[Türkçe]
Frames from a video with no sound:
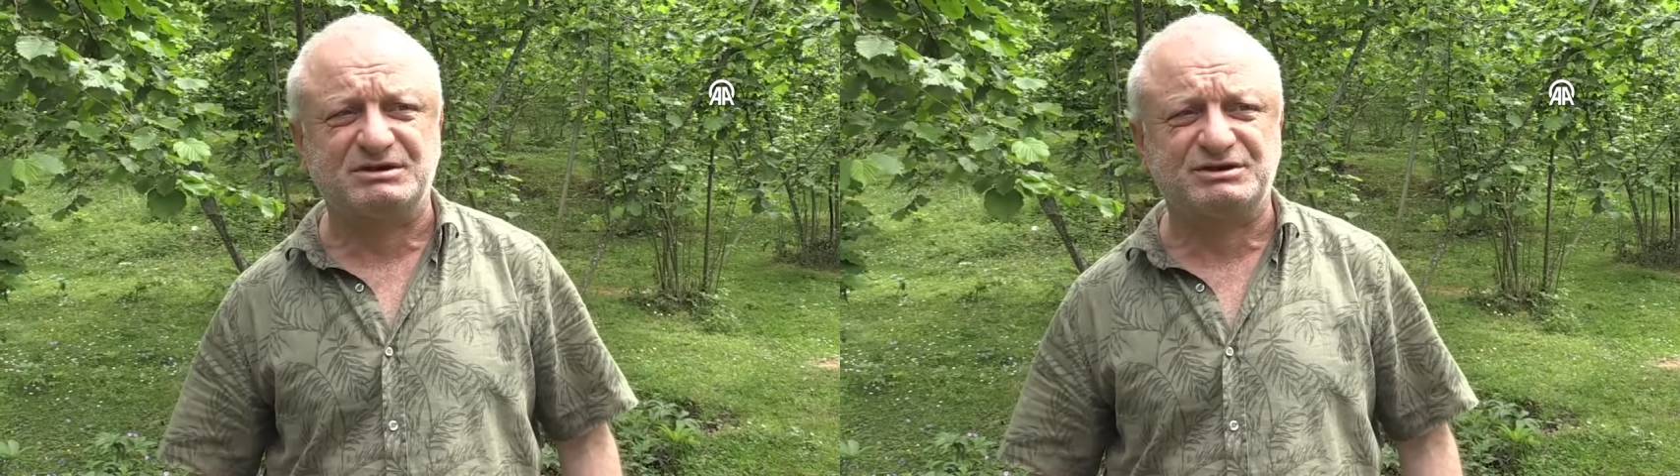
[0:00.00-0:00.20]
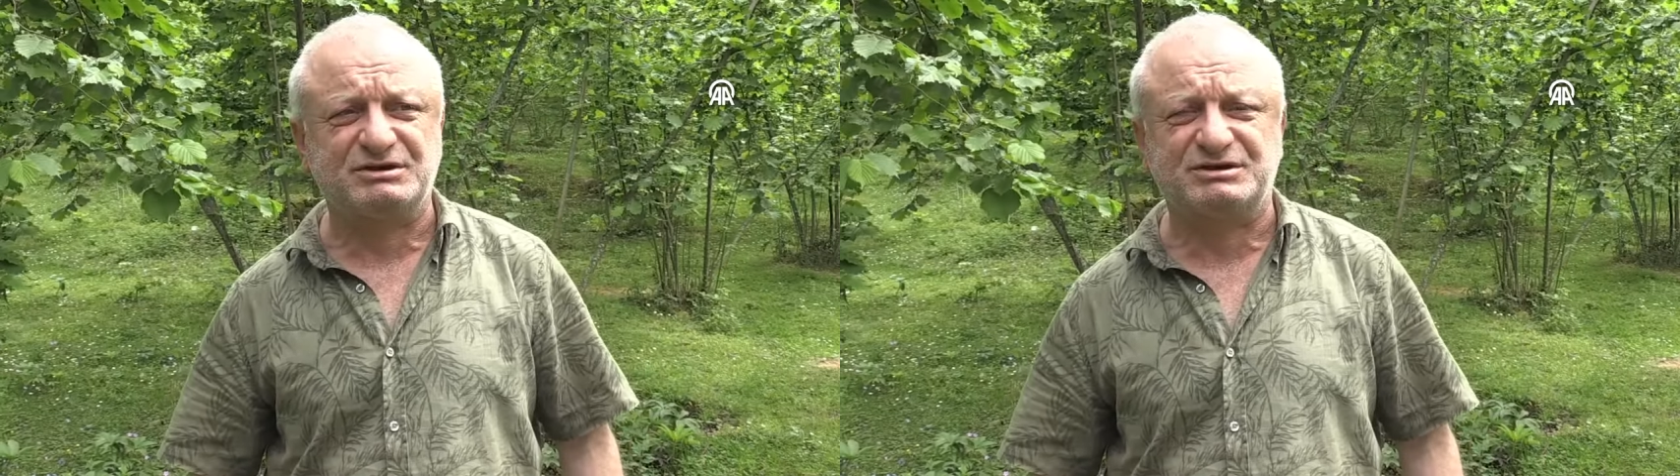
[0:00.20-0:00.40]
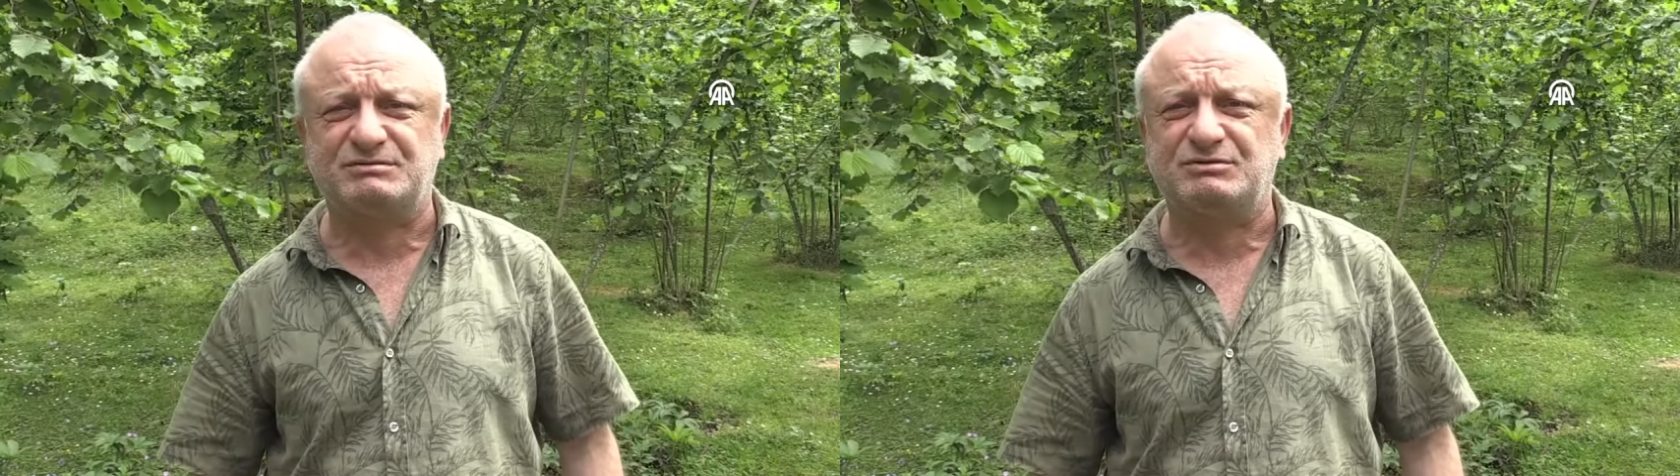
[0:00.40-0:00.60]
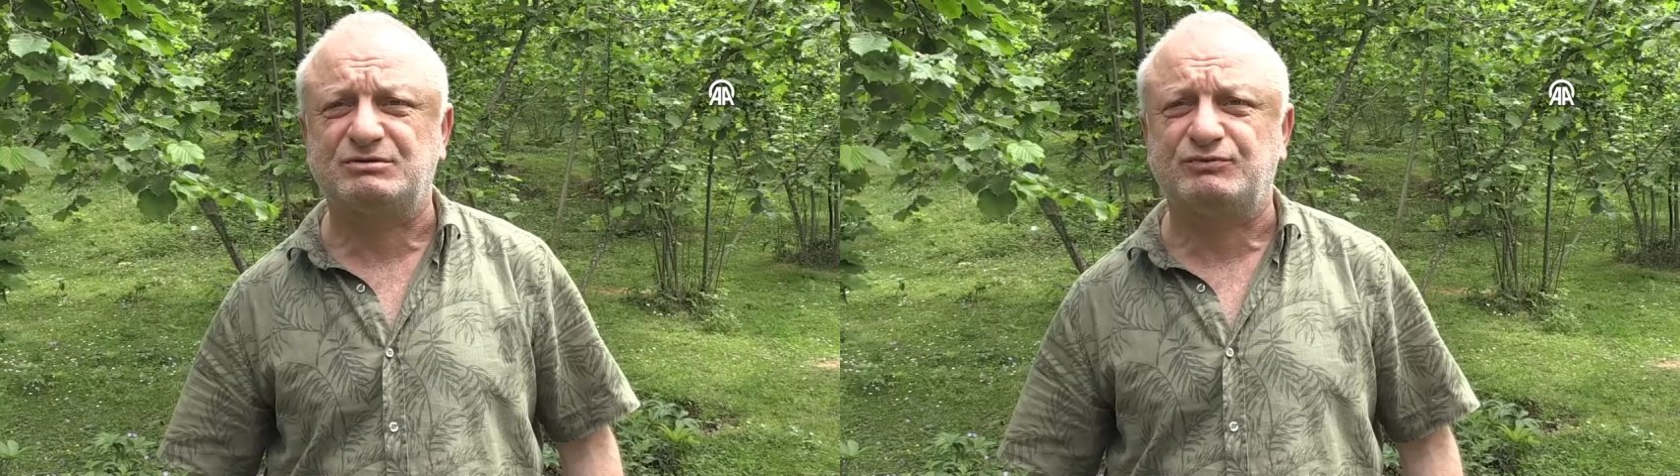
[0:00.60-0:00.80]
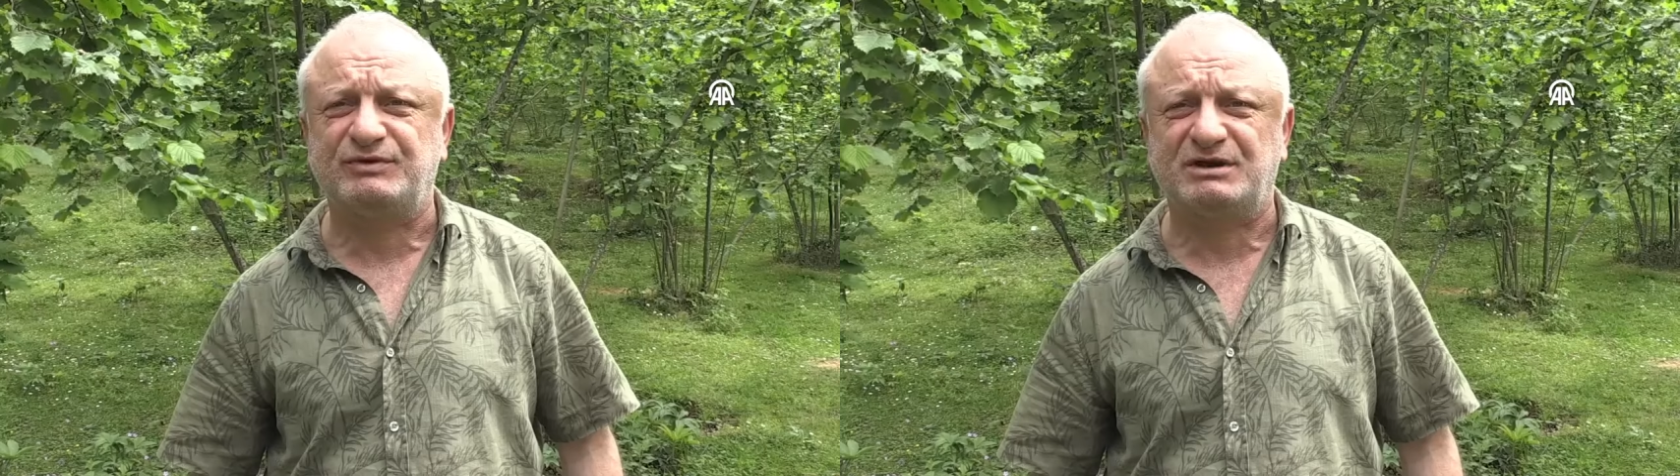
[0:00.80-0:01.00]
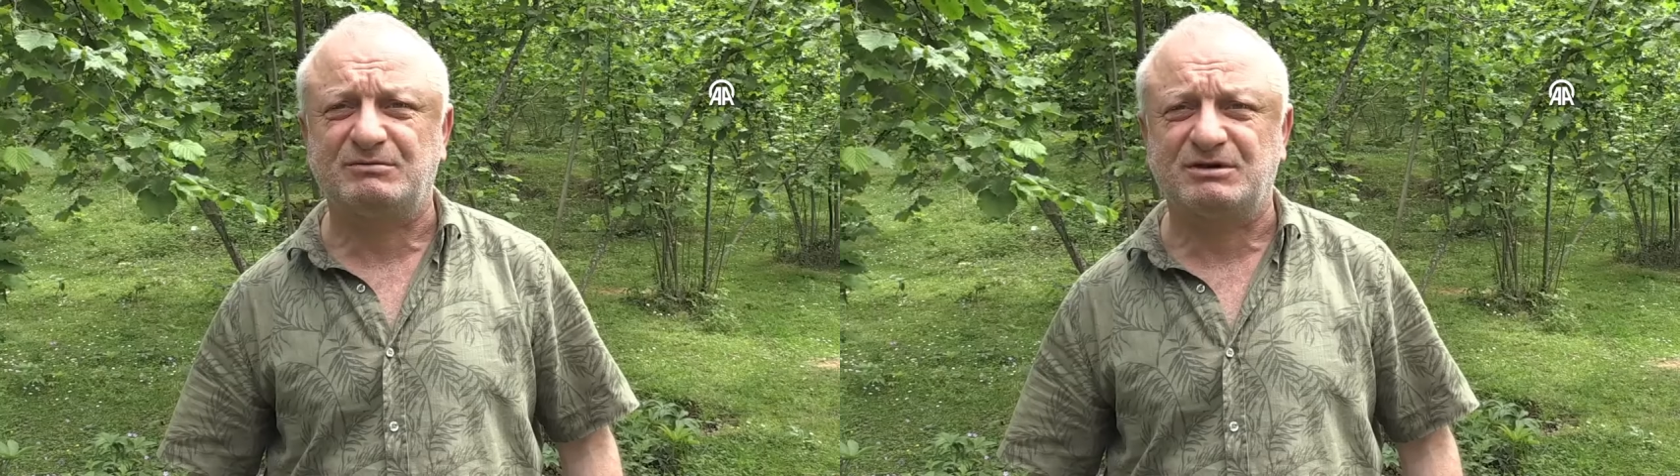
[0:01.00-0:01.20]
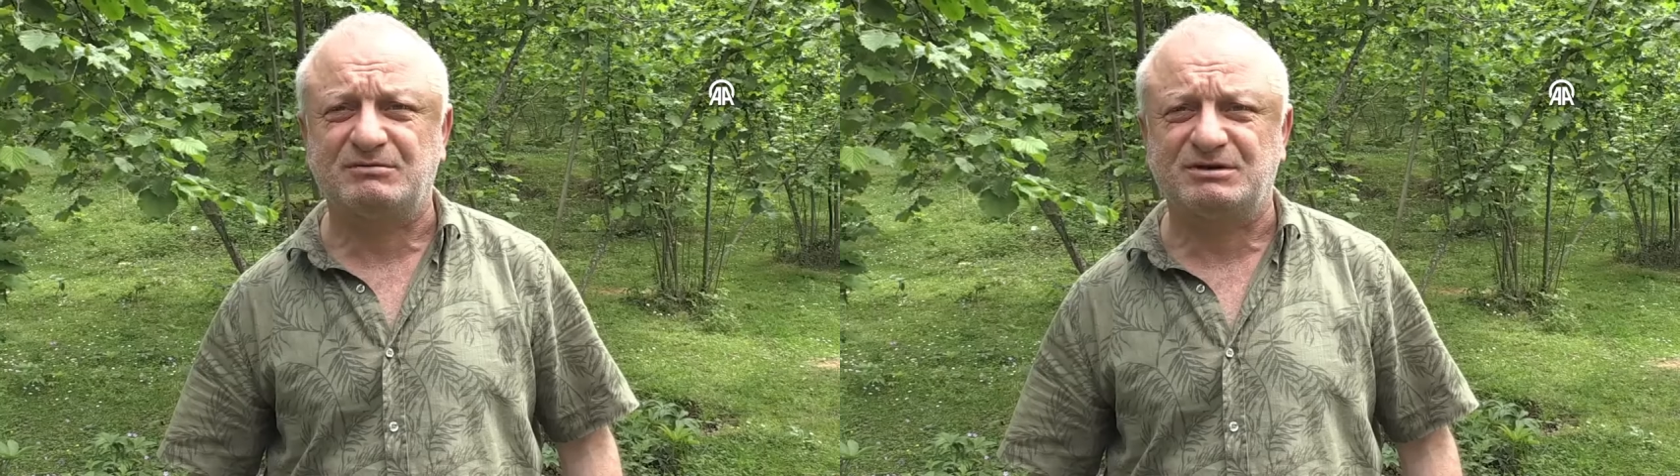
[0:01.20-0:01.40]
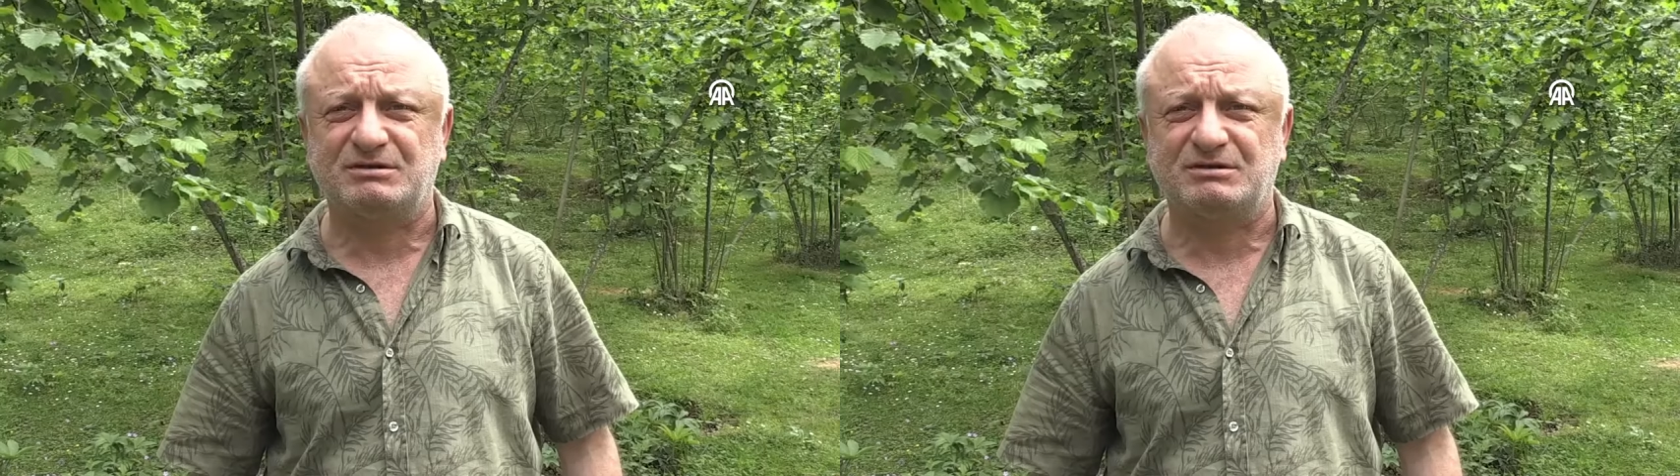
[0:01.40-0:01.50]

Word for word: şahıs tüfekle beraber